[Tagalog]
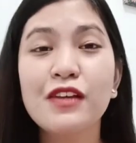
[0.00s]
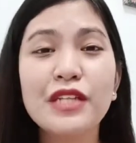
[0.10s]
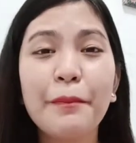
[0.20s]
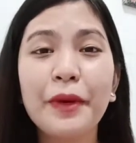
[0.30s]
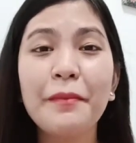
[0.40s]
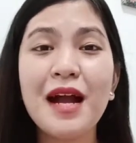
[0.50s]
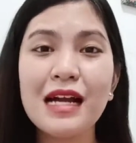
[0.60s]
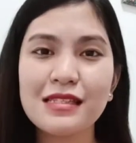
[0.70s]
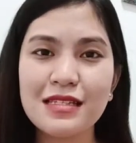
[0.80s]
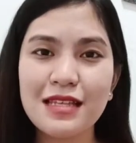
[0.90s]
Siyempre
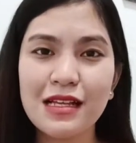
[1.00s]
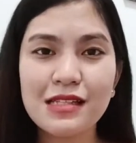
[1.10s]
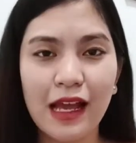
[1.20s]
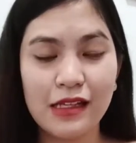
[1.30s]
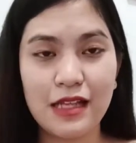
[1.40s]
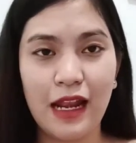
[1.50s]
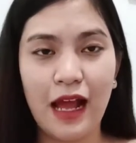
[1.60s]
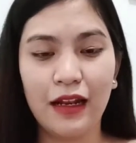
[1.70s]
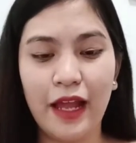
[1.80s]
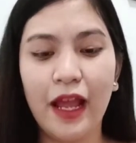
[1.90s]
mga sis, isa-isa
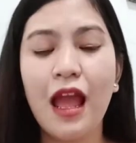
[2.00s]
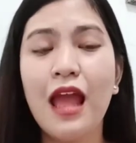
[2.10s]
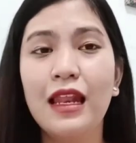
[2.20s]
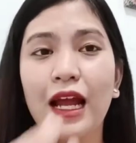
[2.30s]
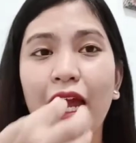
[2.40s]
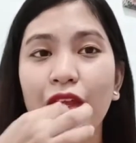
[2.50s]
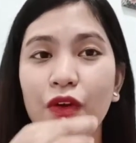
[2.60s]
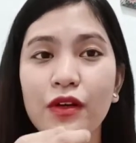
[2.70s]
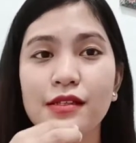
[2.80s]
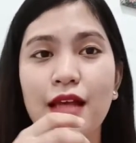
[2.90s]
lang. Like, lagay
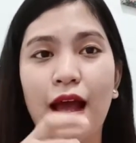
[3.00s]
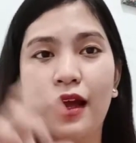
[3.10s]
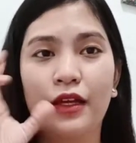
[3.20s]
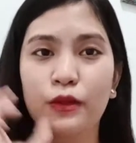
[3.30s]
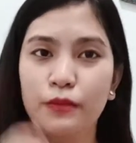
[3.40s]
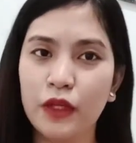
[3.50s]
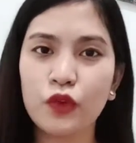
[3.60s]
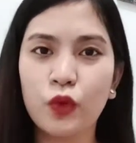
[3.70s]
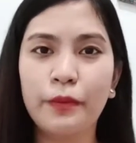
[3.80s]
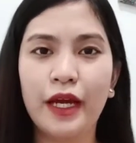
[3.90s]
niyo yung isa, inom ng
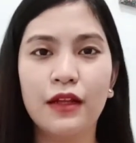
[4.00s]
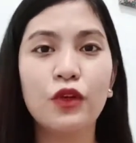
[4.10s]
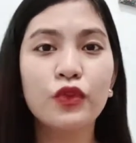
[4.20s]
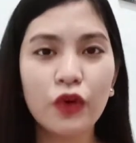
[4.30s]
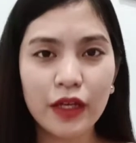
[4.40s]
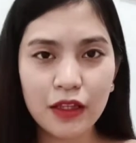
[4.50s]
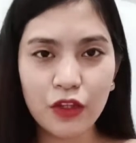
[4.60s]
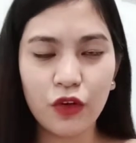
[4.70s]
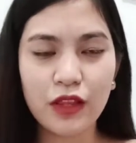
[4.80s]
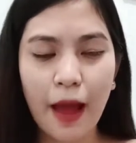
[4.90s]
tubig, lunukin
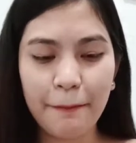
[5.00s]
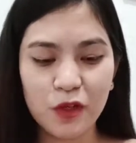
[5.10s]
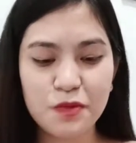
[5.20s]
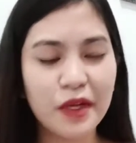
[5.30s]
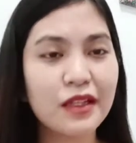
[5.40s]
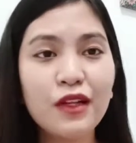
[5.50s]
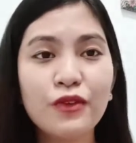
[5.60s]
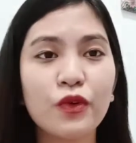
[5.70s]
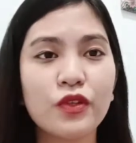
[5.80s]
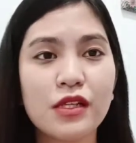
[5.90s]
niyo, tapos pag
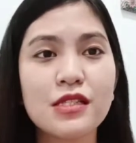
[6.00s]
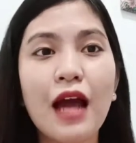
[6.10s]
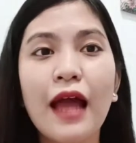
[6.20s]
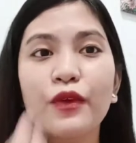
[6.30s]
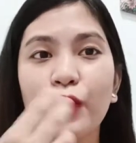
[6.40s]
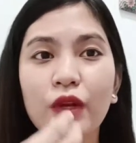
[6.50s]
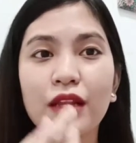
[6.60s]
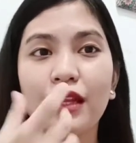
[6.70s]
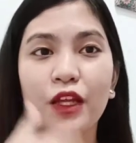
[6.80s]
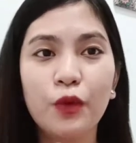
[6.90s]
nalunok niyo na, saka niyo
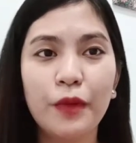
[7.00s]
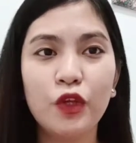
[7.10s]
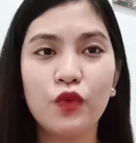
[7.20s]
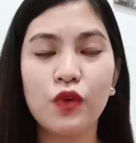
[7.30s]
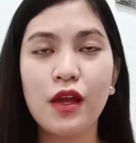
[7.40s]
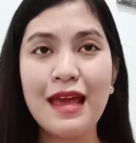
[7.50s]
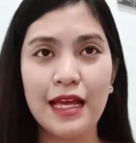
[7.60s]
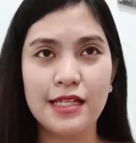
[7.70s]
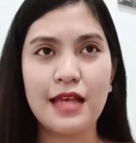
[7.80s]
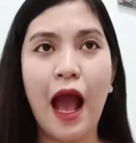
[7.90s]
ulit inumin yung
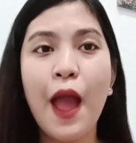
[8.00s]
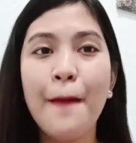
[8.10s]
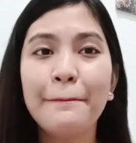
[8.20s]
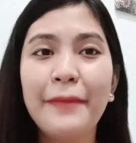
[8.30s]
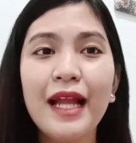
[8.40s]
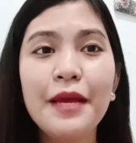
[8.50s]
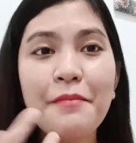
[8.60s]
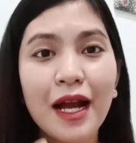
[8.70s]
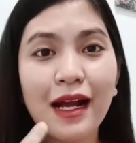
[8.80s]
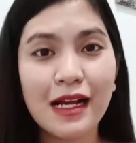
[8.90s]
isa. Bali
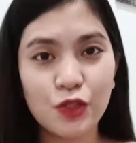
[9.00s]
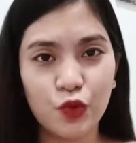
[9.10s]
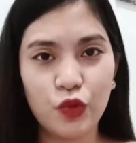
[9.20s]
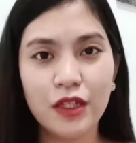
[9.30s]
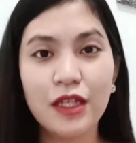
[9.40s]
magkasunod,